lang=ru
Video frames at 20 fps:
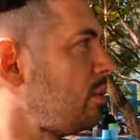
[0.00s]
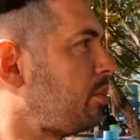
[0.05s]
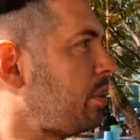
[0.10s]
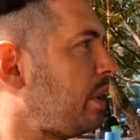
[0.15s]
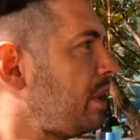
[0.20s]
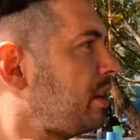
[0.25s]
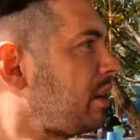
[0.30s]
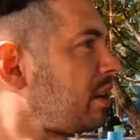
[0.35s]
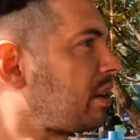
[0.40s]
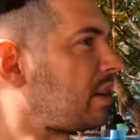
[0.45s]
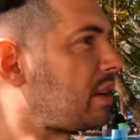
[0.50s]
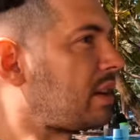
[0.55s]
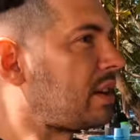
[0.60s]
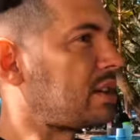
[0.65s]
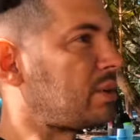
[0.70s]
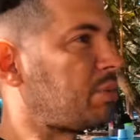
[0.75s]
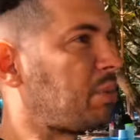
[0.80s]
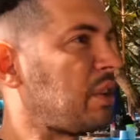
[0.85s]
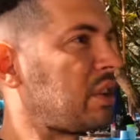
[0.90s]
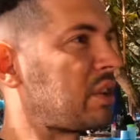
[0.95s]
понятно
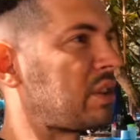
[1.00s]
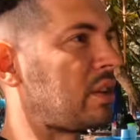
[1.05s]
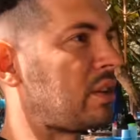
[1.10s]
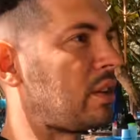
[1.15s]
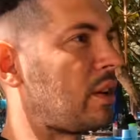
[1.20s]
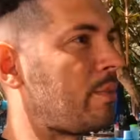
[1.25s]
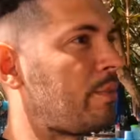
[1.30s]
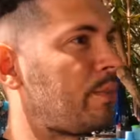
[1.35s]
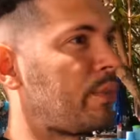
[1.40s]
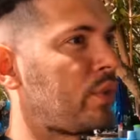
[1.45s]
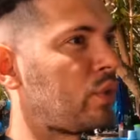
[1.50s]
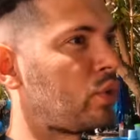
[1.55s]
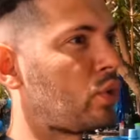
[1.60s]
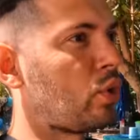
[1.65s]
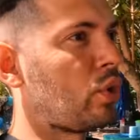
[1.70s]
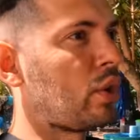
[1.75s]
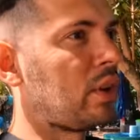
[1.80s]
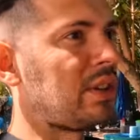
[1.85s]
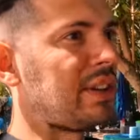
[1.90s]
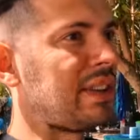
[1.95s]
расписано,
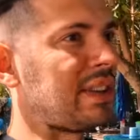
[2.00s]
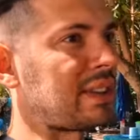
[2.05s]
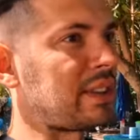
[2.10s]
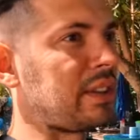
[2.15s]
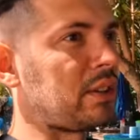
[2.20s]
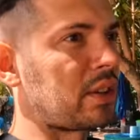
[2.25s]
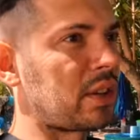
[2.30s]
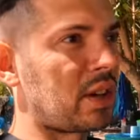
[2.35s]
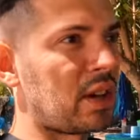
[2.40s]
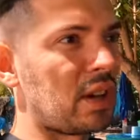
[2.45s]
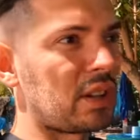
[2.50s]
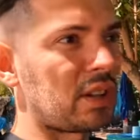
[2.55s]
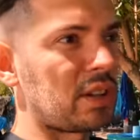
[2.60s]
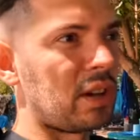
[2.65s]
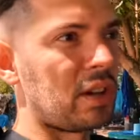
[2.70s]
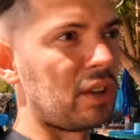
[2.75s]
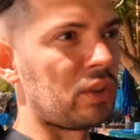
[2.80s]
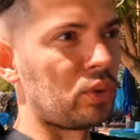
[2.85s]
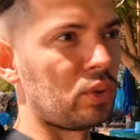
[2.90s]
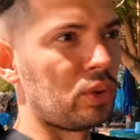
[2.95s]
но если
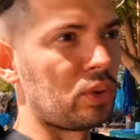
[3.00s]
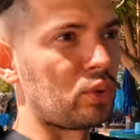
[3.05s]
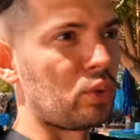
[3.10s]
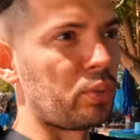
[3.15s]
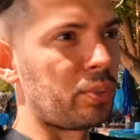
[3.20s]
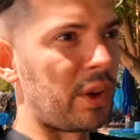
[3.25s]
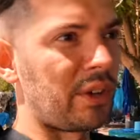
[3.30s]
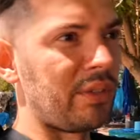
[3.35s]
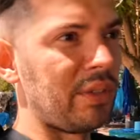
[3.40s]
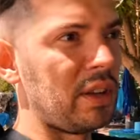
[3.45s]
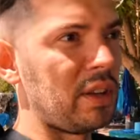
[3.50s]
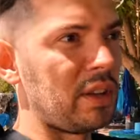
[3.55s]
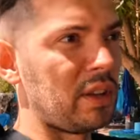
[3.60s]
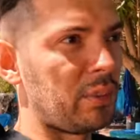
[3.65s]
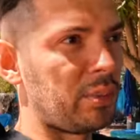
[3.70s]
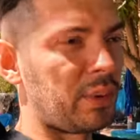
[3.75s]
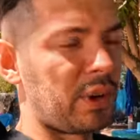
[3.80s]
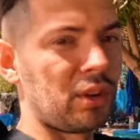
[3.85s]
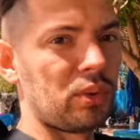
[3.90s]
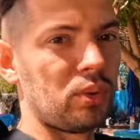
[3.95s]
кратко, то это
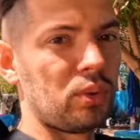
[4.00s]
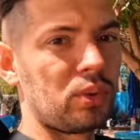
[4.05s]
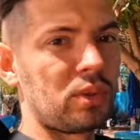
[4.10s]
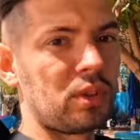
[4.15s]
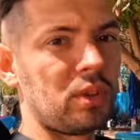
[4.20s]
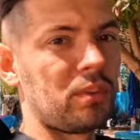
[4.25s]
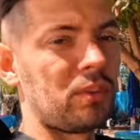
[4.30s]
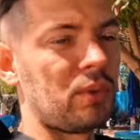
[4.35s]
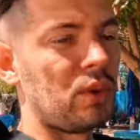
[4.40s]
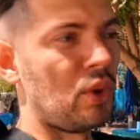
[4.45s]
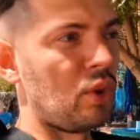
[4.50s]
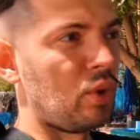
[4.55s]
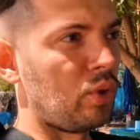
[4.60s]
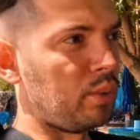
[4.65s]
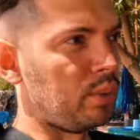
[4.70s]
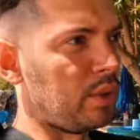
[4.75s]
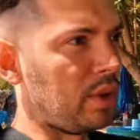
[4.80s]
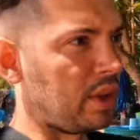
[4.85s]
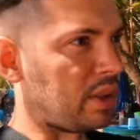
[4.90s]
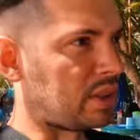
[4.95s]
управление продуктом.
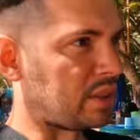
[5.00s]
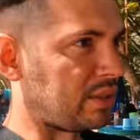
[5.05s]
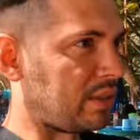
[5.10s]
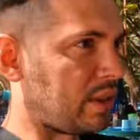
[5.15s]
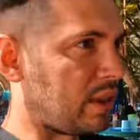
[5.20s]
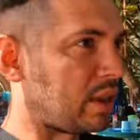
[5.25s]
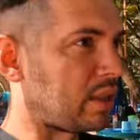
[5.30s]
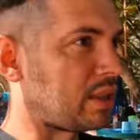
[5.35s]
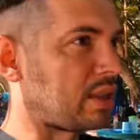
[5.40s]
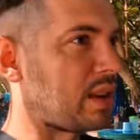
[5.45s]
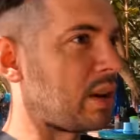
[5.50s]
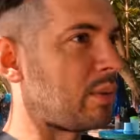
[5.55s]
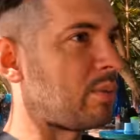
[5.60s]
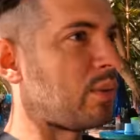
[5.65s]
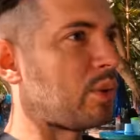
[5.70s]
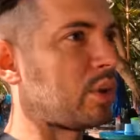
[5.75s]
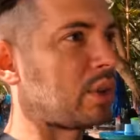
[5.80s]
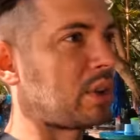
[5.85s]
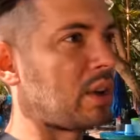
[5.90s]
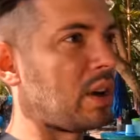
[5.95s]
У меня есть своя
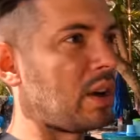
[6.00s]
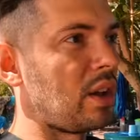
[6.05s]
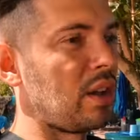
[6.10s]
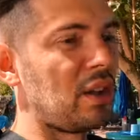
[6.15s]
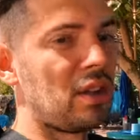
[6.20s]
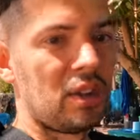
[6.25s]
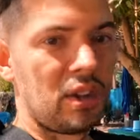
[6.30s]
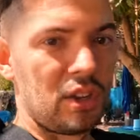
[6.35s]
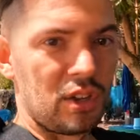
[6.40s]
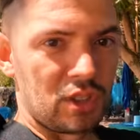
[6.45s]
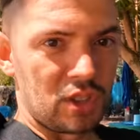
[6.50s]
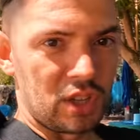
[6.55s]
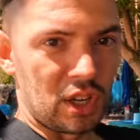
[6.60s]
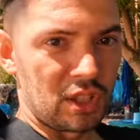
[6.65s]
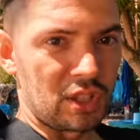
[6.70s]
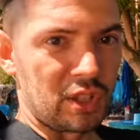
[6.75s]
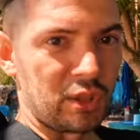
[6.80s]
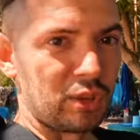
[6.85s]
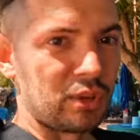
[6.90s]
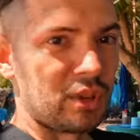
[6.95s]
разработка,
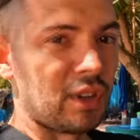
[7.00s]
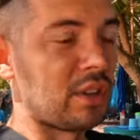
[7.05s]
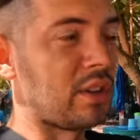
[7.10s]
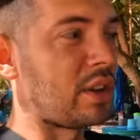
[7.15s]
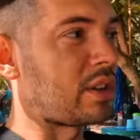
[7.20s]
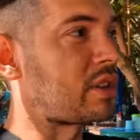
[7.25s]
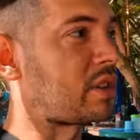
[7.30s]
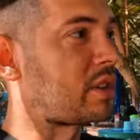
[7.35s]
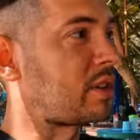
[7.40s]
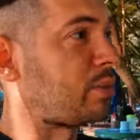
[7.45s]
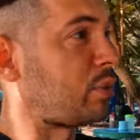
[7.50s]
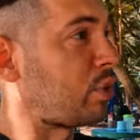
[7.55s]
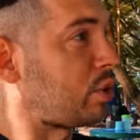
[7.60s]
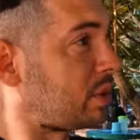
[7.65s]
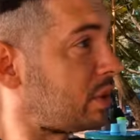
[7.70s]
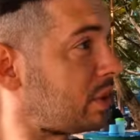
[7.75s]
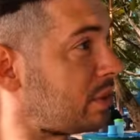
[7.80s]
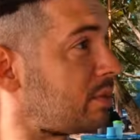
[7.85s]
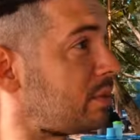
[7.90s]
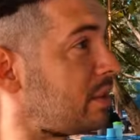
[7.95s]
Сейчас людей даже
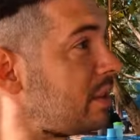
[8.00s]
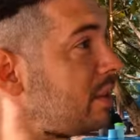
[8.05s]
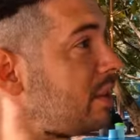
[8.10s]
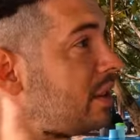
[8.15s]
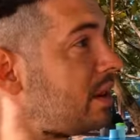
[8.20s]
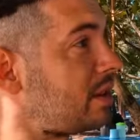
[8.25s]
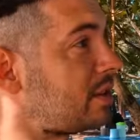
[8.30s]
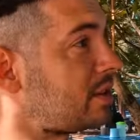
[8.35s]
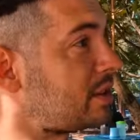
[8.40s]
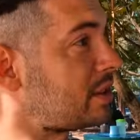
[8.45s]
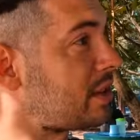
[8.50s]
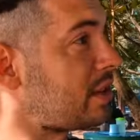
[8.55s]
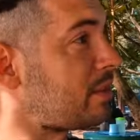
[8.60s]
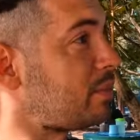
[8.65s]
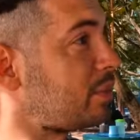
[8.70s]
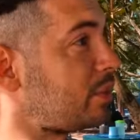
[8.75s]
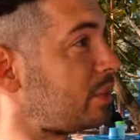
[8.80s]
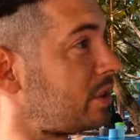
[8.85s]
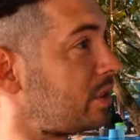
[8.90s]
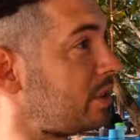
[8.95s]
смотрят меня с
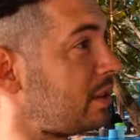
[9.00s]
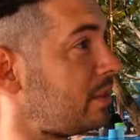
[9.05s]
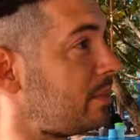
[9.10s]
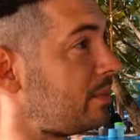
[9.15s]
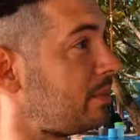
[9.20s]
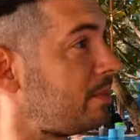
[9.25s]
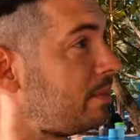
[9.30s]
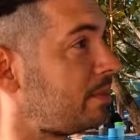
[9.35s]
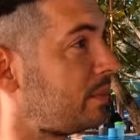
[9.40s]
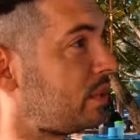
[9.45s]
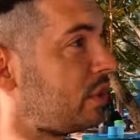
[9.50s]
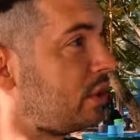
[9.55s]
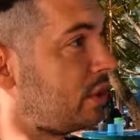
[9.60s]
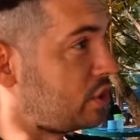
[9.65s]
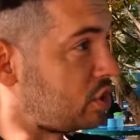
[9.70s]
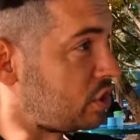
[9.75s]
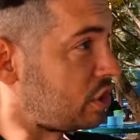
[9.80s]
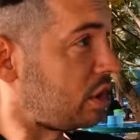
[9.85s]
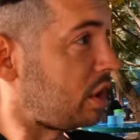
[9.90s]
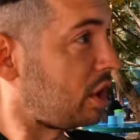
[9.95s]
работы,
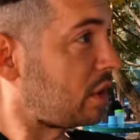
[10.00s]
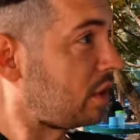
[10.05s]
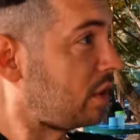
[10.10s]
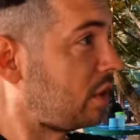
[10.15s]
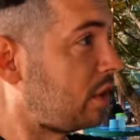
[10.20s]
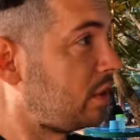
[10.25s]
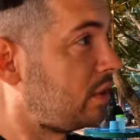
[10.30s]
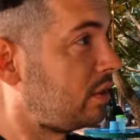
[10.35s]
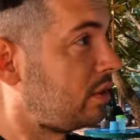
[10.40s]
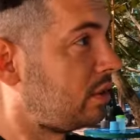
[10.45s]
и чары,